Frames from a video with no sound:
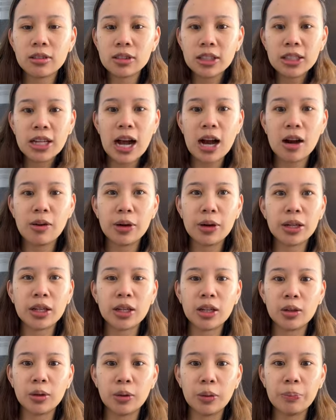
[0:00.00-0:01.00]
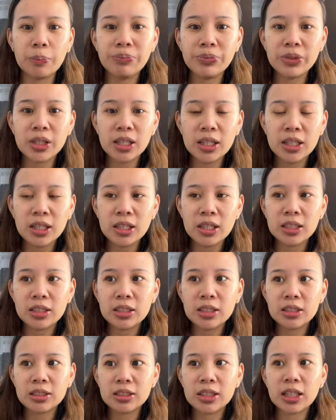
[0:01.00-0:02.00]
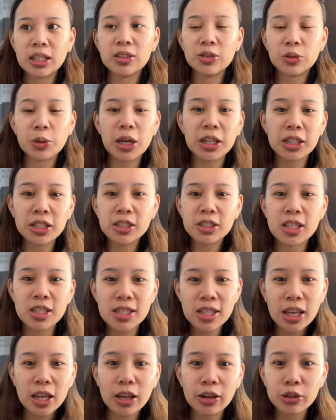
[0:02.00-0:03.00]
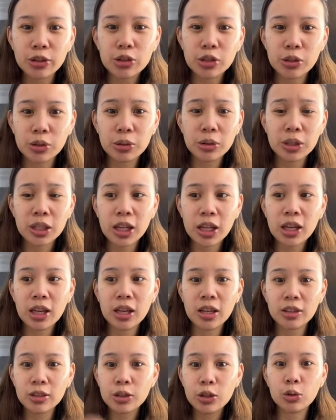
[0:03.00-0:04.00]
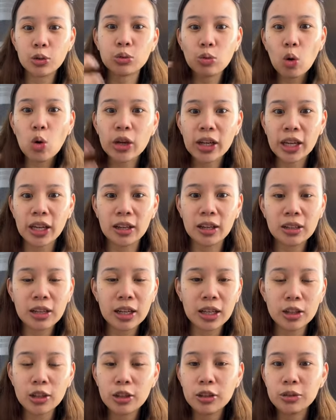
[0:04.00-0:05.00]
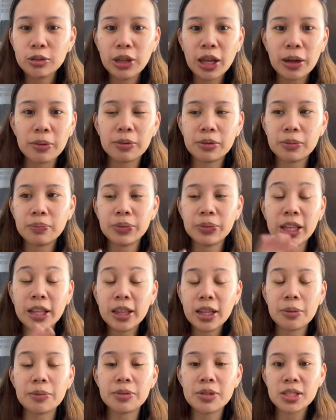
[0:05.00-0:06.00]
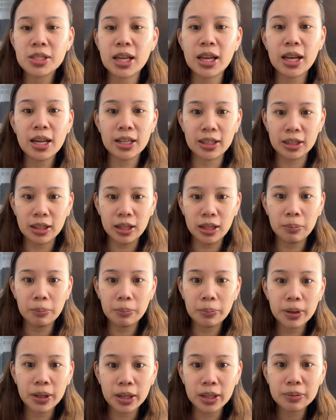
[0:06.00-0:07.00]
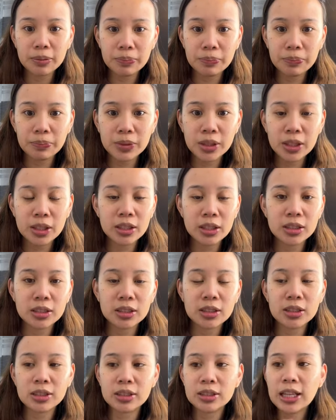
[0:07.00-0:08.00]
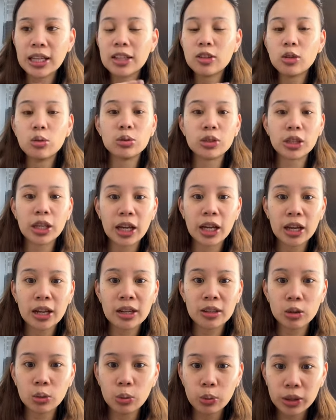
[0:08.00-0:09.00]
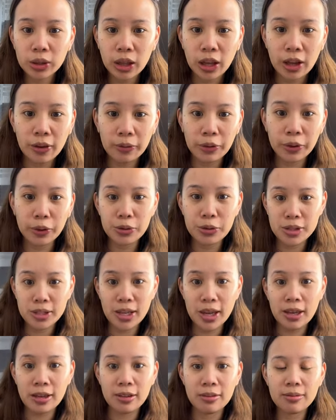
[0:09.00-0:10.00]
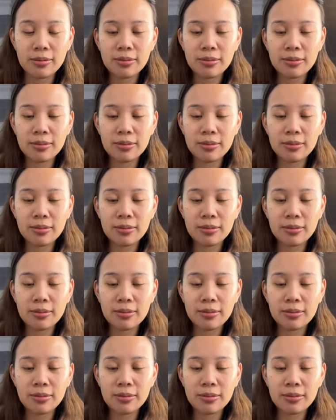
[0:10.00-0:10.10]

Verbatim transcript: nag-aaway kayo, they'd rather just hear you, hear you talking and you'll never, they never say anything. But, they don't care to whatever you say.